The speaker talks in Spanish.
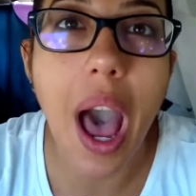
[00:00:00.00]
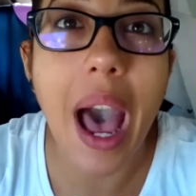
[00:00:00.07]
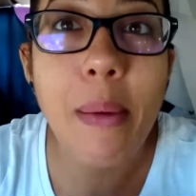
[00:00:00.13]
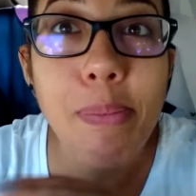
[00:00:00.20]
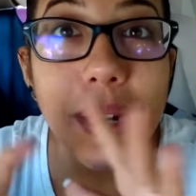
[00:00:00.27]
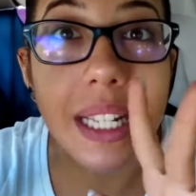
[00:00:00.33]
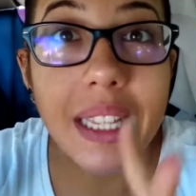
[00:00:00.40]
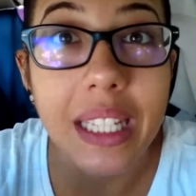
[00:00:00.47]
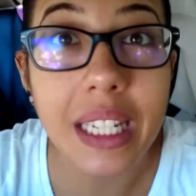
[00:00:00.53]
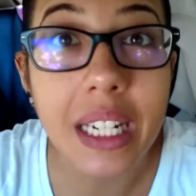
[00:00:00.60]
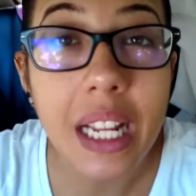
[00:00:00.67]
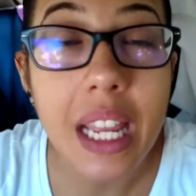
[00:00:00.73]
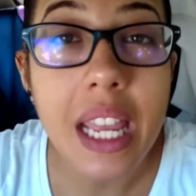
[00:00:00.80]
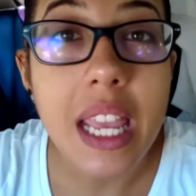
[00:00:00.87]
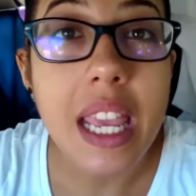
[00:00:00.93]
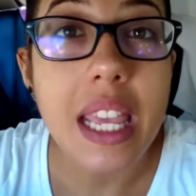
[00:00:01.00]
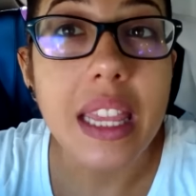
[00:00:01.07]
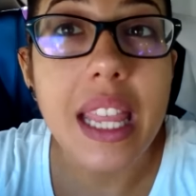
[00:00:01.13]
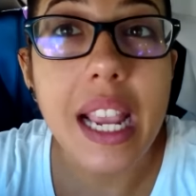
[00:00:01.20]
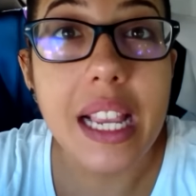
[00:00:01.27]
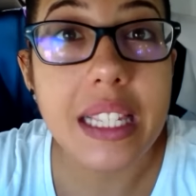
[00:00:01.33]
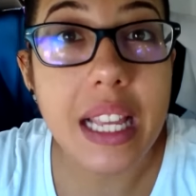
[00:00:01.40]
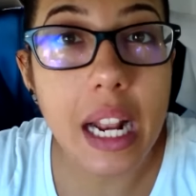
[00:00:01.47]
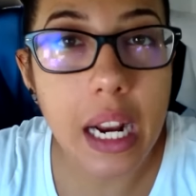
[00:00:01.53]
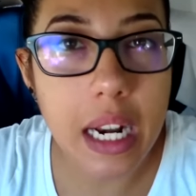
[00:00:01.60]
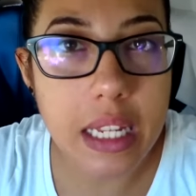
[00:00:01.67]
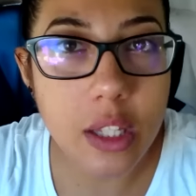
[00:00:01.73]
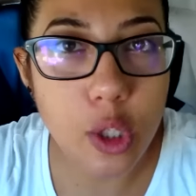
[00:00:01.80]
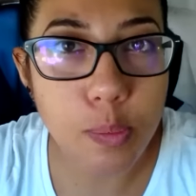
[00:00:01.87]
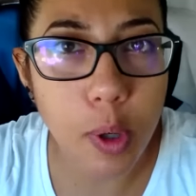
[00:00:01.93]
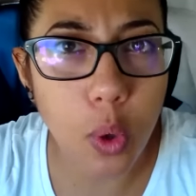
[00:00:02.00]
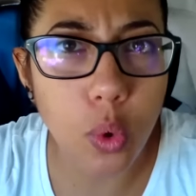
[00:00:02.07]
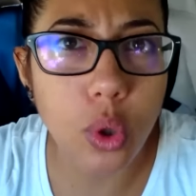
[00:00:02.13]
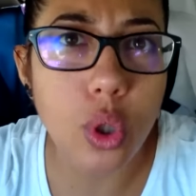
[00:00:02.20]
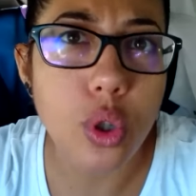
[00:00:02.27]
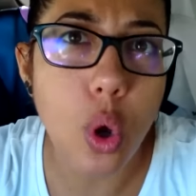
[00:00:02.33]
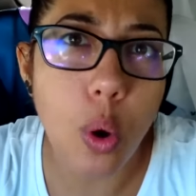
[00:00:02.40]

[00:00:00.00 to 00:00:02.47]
a partir de que salgan estos productos.